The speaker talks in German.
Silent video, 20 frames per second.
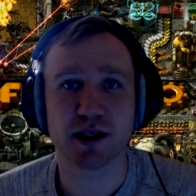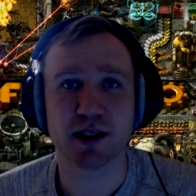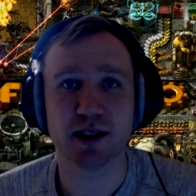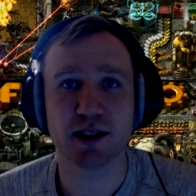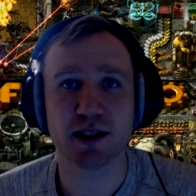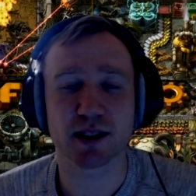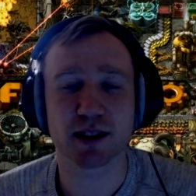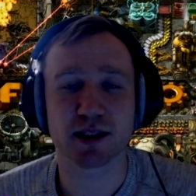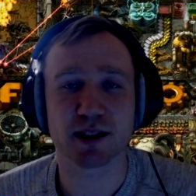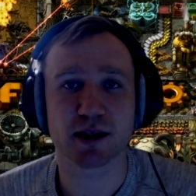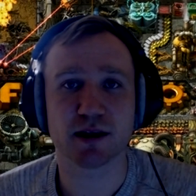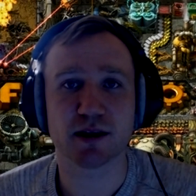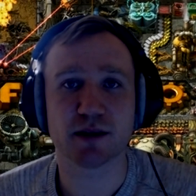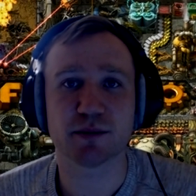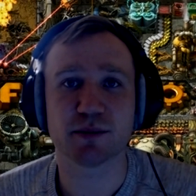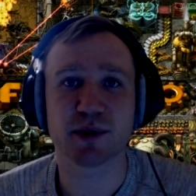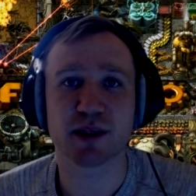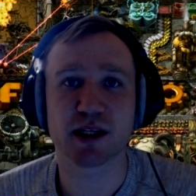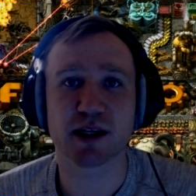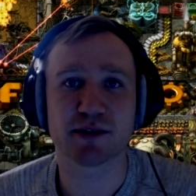ISATA
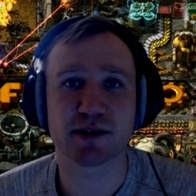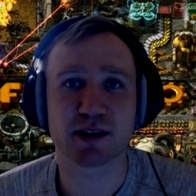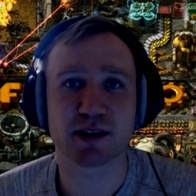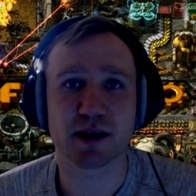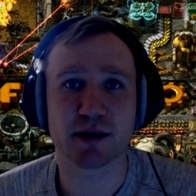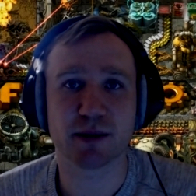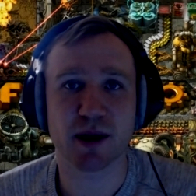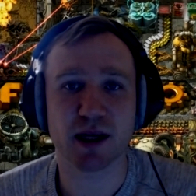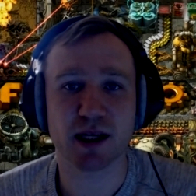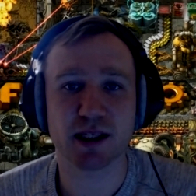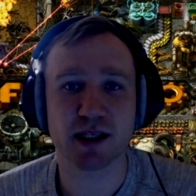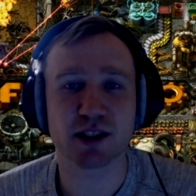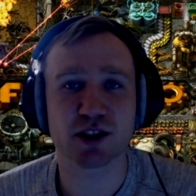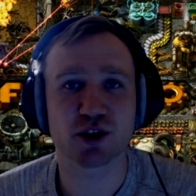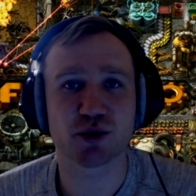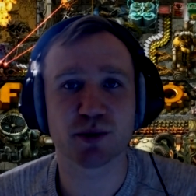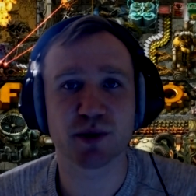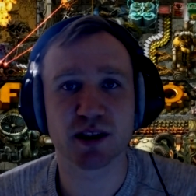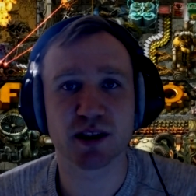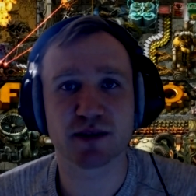mit der Thematik des
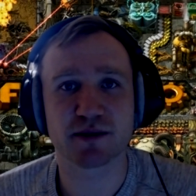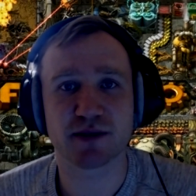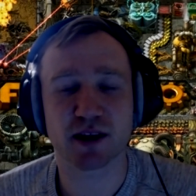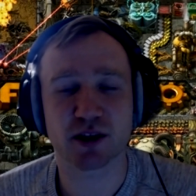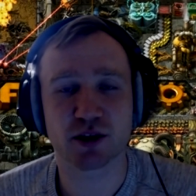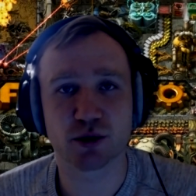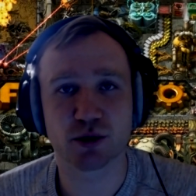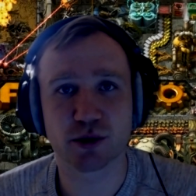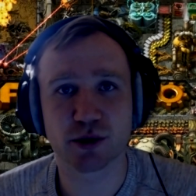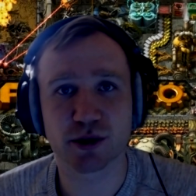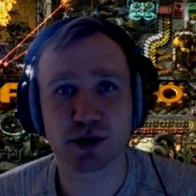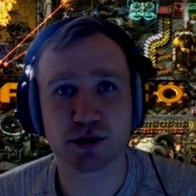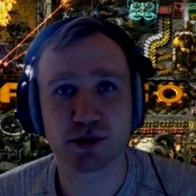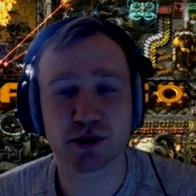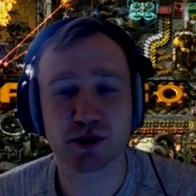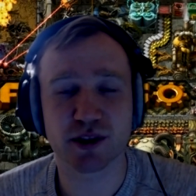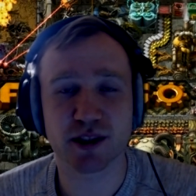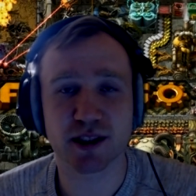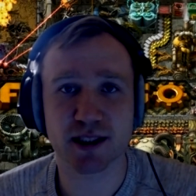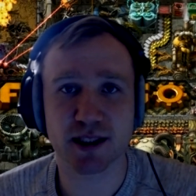Spiels Factorio
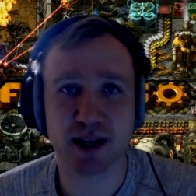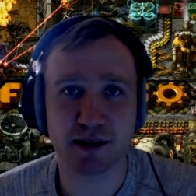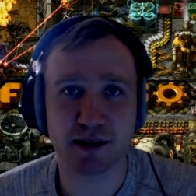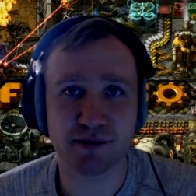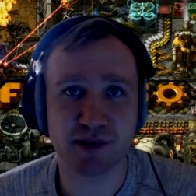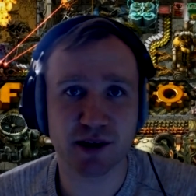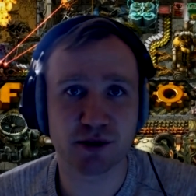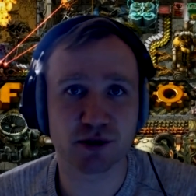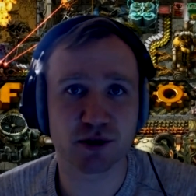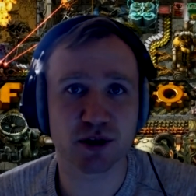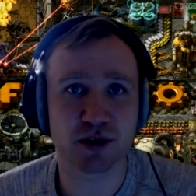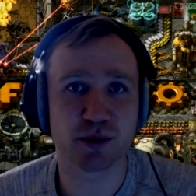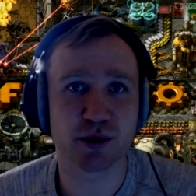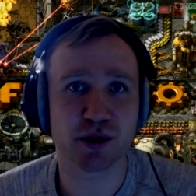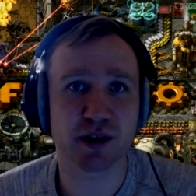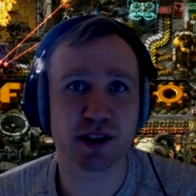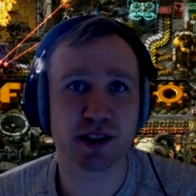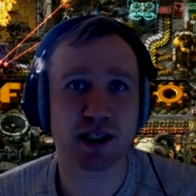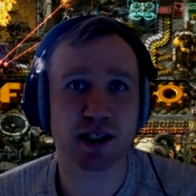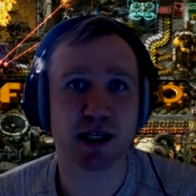und dessen
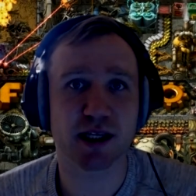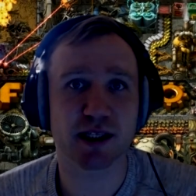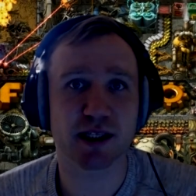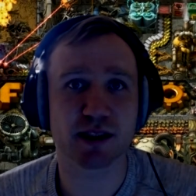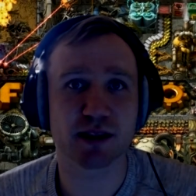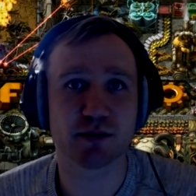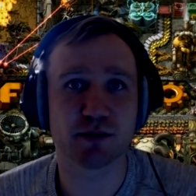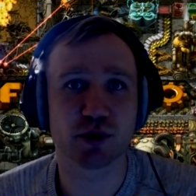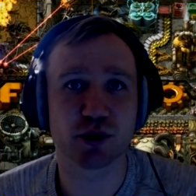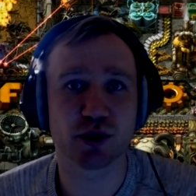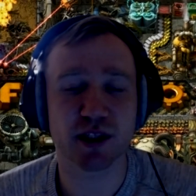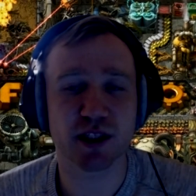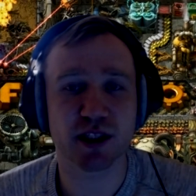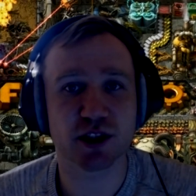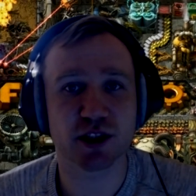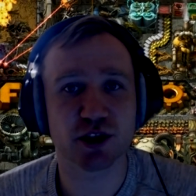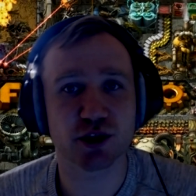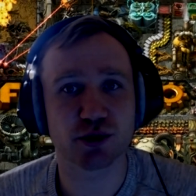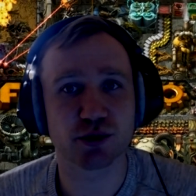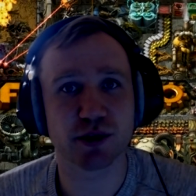Anwendungsmöglichkeiten im
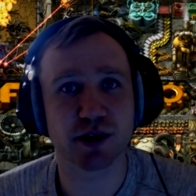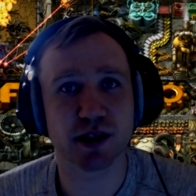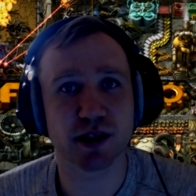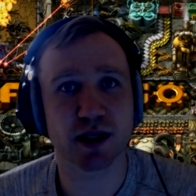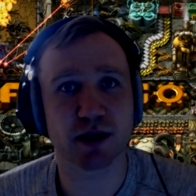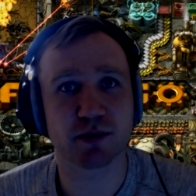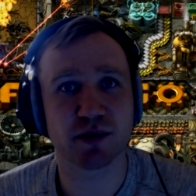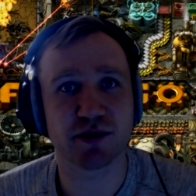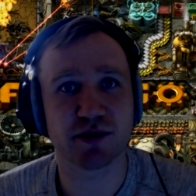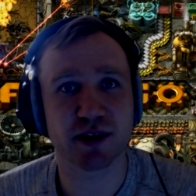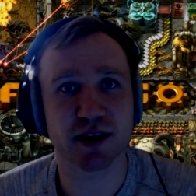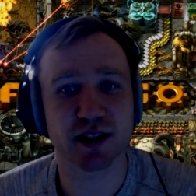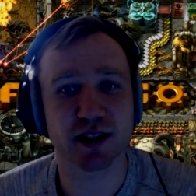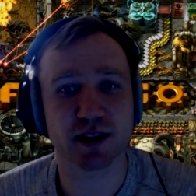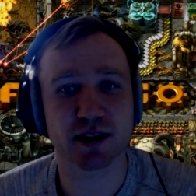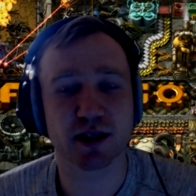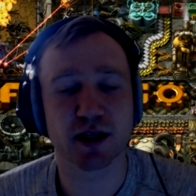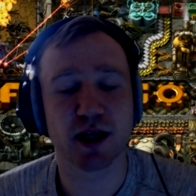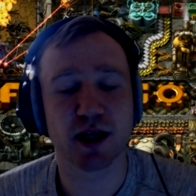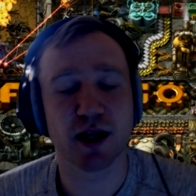Logistikstudiengang befasst.